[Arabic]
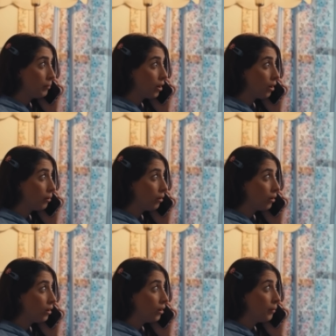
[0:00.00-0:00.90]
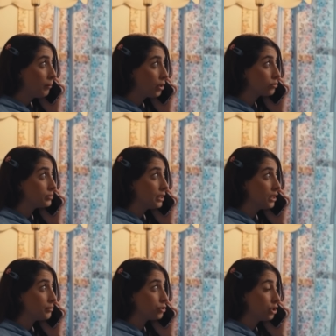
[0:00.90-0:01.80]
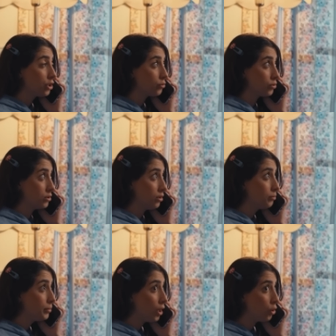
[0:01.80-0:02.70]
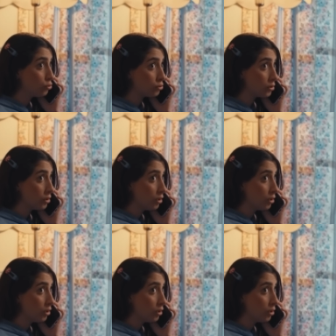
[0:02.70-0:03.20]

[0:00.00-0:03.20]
مرحبا معكم زينة من شركة وسيطات بلا حدود